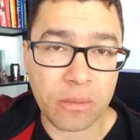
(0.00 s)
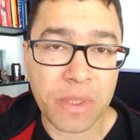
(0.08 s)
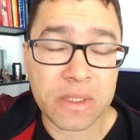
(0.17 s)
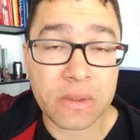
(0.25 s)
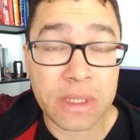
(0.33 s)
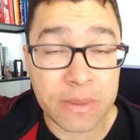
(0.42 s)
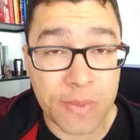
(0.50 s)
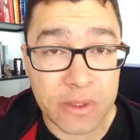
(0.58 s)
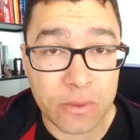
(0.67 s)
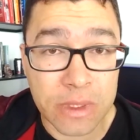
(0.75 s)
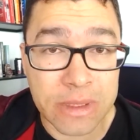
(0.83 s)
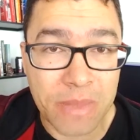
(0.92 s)
para as outras
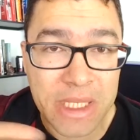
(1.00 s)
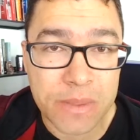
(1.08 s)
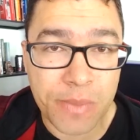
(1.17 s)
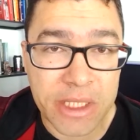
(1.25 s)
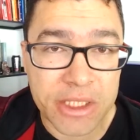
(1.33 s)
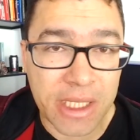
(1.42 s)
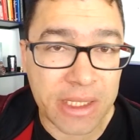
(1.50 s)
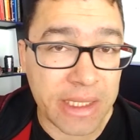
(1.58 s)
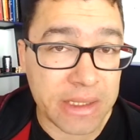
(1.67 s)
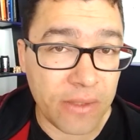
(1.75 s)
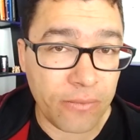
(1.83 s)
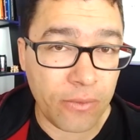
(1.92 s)
pessoas. Mas para ti ela tem
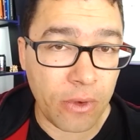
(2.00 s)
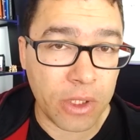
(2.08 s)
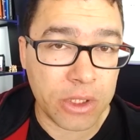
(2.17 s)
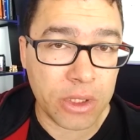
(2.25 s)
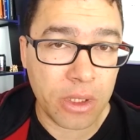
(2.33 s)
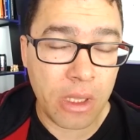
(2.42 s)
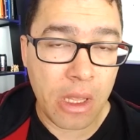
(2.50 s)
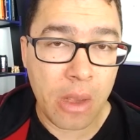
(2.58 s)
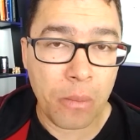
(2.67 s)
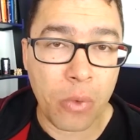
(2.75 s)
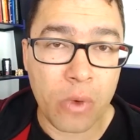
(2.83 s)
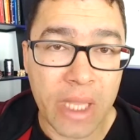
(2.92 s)
que ser forte,
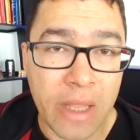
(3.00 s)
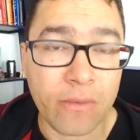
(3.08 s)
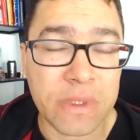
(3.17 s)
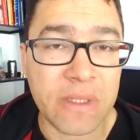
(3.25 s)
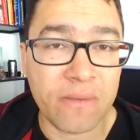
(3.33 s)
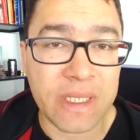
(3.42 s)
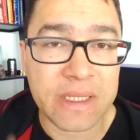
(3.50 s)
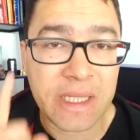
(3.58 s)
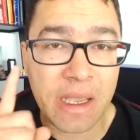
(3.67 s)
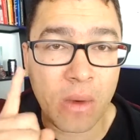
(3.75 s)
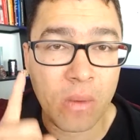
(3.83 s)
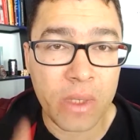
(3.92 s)
porque você vai ser
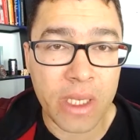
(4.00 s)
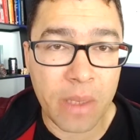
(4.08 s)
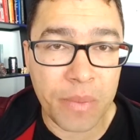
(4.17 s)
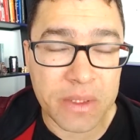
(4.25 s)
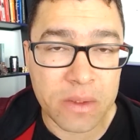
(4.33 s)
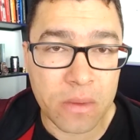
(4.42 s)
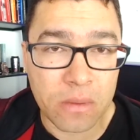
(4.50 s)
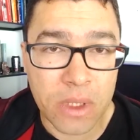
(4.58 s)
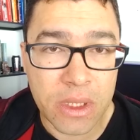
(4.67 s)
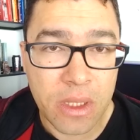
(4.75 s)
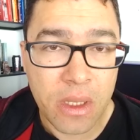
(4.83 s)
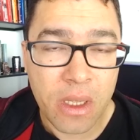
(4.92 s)
a única
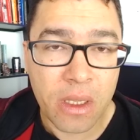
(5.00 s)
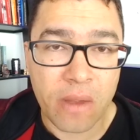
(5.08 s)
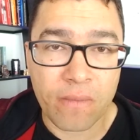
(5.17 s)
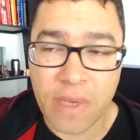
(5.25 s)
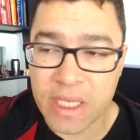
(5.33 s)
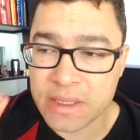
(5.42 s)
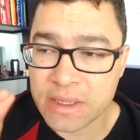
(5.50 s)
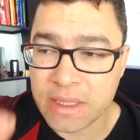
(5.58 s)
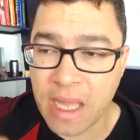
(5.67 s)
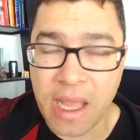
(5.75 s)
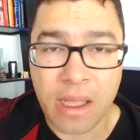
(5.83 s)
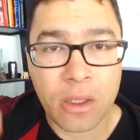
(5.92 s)
pessoa que vai
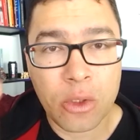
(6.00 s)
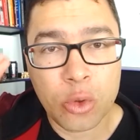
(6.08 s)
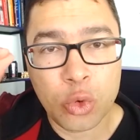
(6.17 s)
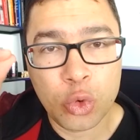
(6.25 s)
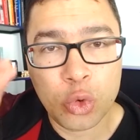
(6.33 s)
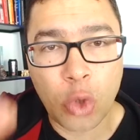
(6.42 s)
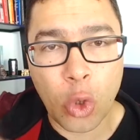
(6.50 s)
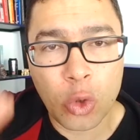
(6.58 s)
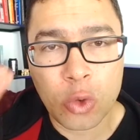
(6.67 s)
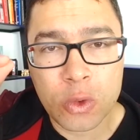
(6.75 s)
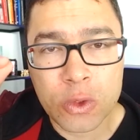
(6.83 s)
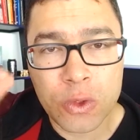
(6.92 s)
estar
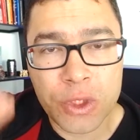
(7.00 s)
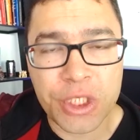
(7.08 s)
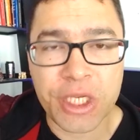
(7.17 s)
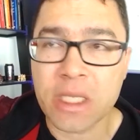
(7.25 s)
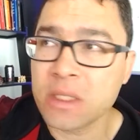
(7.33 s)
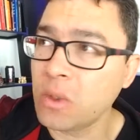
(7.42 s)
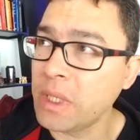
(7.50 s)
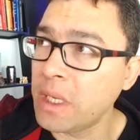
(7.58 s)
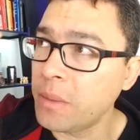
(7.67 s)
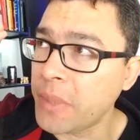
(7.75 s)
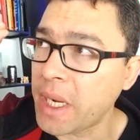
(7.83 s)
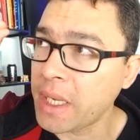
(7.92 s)
todos os dias
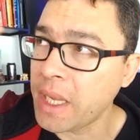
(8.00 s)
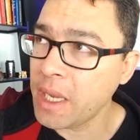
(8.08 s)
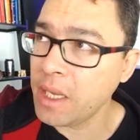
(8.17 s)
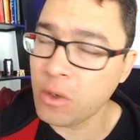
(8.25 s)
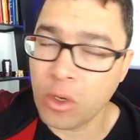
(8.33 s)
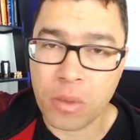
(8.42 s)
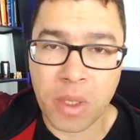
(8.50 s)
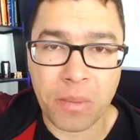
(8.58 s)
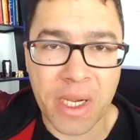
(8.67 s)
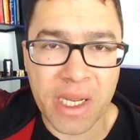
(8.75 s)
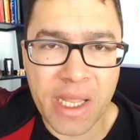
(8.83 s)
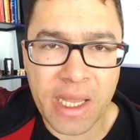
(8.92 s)
olhando para aquele nome,
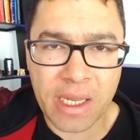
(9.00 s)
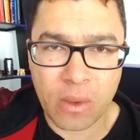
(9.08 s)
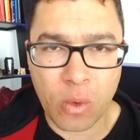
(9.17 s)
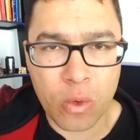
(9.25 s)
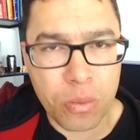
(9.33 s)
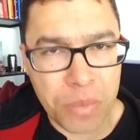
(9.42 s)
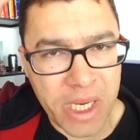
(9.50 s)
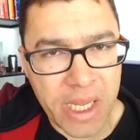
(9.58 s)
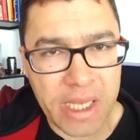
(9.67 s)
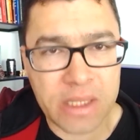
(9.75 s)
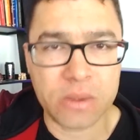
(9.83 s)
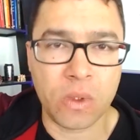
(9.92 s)
para aquela logo, para
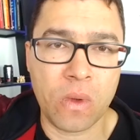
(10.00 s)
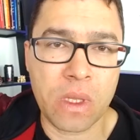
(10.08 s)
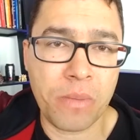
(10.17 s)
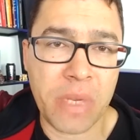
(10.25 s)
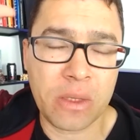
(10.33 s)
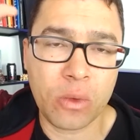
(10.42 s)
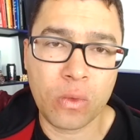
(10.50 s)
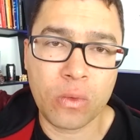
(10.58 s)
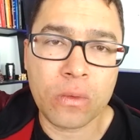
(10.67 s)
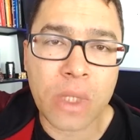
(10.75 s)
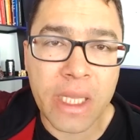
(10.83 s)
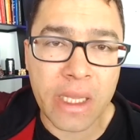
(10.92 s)
aquele slogan, para
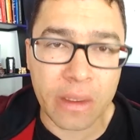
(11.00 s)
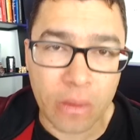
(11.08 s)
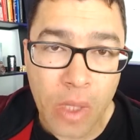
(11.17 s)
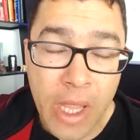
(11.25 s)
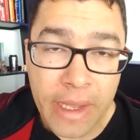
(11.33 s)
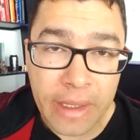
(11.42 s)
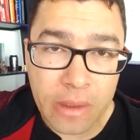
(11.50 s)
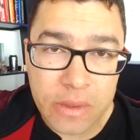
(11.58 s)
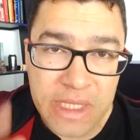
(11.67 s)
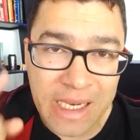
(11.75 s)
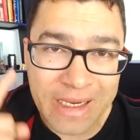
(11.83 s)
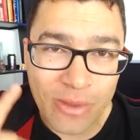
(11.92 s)
tudo aquilo. Então,
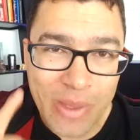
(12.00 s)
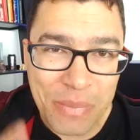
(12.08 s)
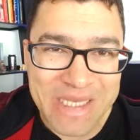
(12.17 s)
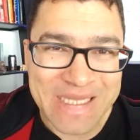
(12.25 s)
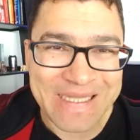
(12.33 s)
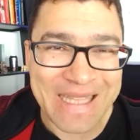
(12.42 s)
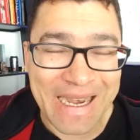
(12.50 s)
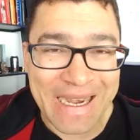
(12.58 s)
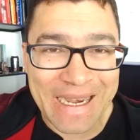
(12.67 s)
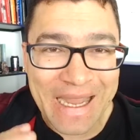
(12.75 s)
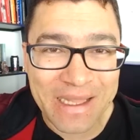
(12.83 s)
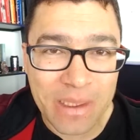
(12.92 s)
se ela não representar
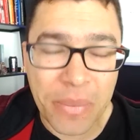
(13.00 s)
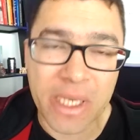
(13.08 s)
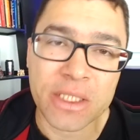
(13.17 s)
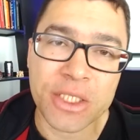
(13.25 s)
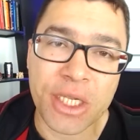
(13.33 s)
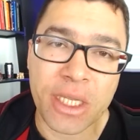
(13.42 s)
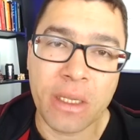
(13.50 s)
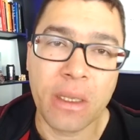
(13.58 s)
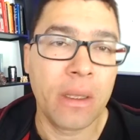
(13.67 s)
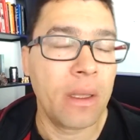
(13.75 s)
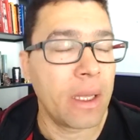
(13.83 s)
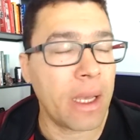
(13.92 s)
nada para ti,
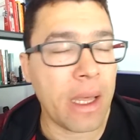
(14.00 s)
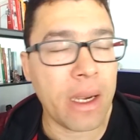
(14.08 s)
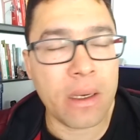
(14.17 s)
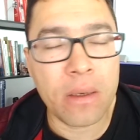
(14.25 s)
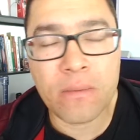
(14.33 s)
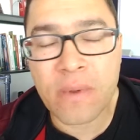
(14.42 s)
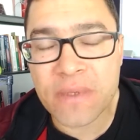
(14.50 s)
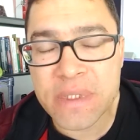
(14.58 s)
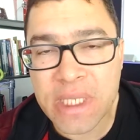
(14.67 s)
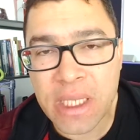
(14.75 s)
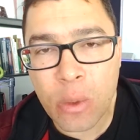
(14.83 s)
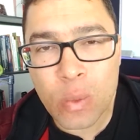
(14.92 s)
cara, não vai
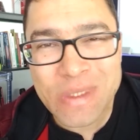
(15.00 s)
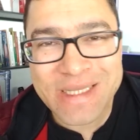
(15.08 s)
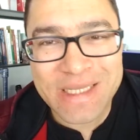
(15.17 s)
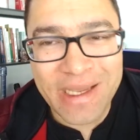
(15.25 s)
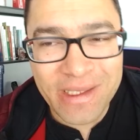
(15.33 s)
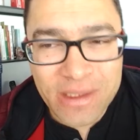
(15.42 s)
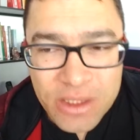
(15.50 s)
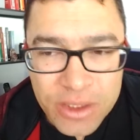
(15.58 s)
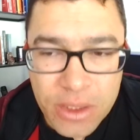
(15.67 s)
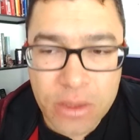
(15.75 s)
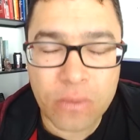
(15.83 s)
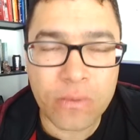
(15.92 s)
fazer nenhum
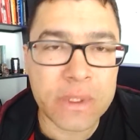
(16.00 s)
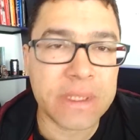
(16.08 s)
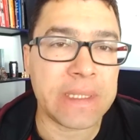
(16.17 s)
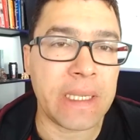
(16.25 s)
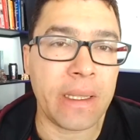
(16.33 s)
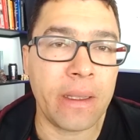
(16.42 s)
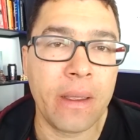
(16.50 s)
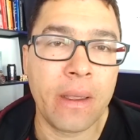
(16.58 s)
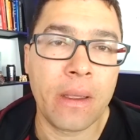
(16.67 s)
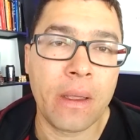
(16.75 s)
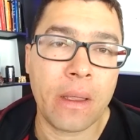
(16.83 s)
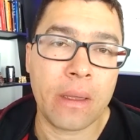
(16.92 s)
sentido você
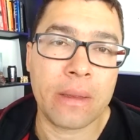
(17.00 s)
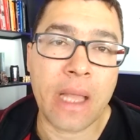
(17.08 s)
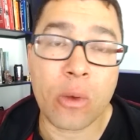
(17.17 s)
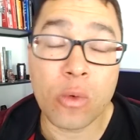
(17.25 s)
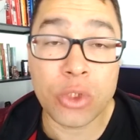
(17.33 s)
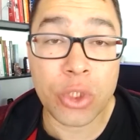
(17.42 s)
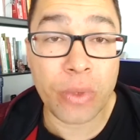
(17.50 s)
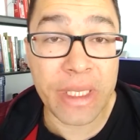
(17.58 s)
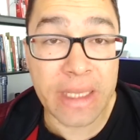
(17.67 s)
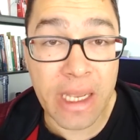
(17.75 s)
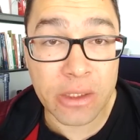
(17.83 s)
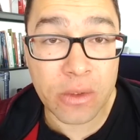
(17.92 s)
dar
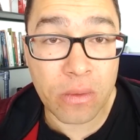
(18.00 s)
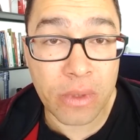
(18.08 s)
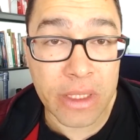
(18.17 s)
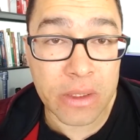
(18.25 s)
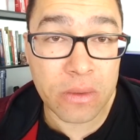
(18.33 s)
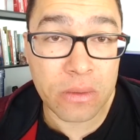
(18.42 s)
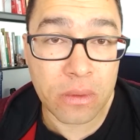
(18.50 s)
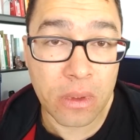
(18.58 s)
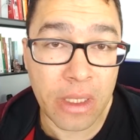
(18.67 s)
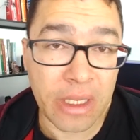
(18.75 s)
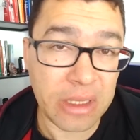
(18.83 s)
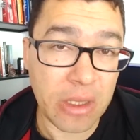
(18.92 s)
continuidade com isso.
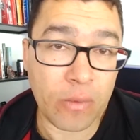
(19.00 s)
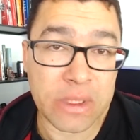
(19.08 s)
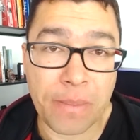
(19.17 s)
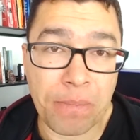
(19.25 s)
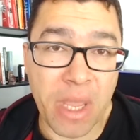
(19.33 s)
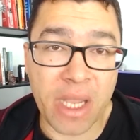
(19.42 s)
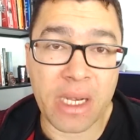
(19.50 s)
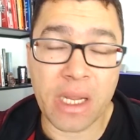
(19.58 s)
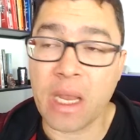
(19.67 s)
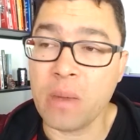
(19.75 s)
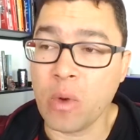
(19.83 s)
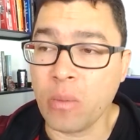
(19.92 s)
Então você pega
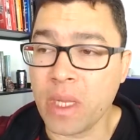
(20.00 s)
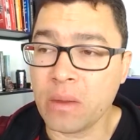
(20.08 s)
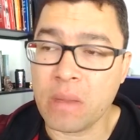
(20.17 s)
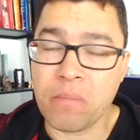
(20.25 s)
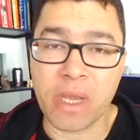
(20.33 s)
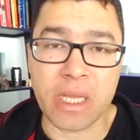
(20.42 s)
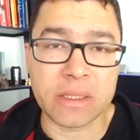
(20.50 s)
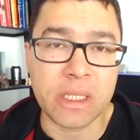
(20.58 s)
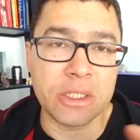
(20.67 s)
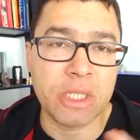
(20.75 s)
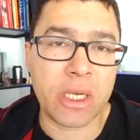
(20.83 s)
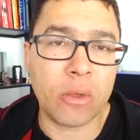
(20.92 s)
naquele momento a empresa
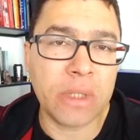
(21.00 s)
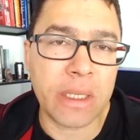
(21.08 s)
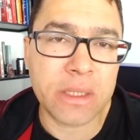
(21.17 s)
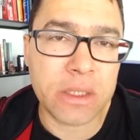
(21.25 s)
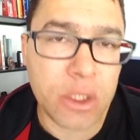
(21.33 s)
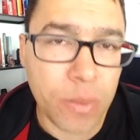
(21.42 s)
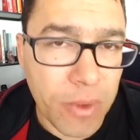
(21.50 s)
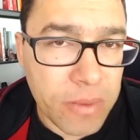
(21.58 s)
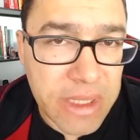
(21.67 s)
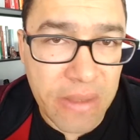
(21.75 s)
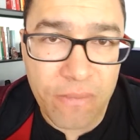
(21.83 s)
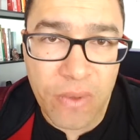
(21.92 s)
que já não tem sentido para
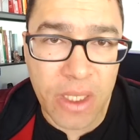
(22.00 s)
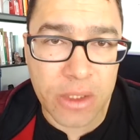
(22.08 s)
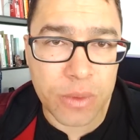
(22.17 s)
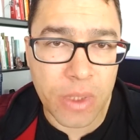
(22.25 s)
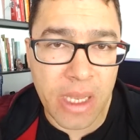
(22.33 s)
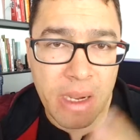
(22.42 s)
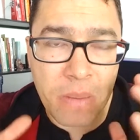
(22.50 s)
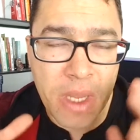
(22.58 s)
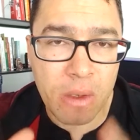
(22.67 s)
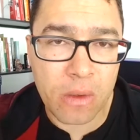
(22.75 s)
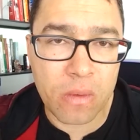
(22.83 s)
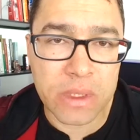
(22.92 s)
você e vende, cara, é a
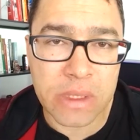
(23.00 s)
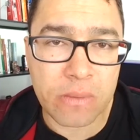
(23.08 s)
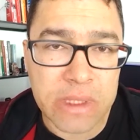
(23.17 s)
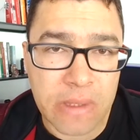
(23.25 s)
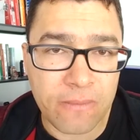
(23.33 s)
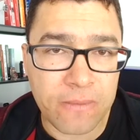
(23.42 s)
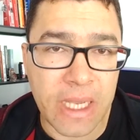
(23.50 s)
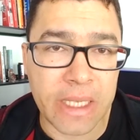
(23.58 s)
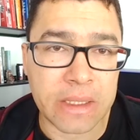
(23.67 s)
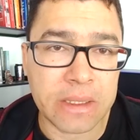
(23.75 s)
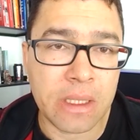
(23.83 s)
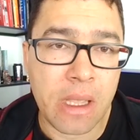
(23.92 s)
melhor coisa que você
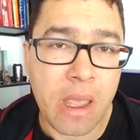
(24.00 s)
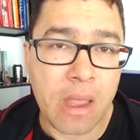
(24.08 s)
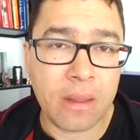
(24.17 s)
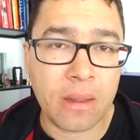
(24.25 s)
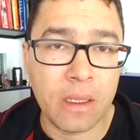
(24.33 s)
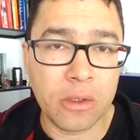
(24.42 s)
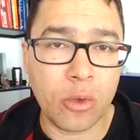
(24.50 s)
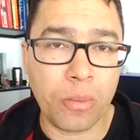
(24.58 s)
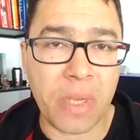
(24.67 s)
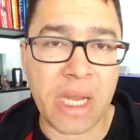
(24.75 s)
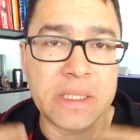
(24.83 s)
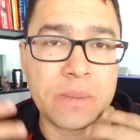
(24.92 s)
faz, tanto
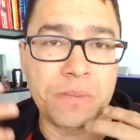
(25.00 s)
para as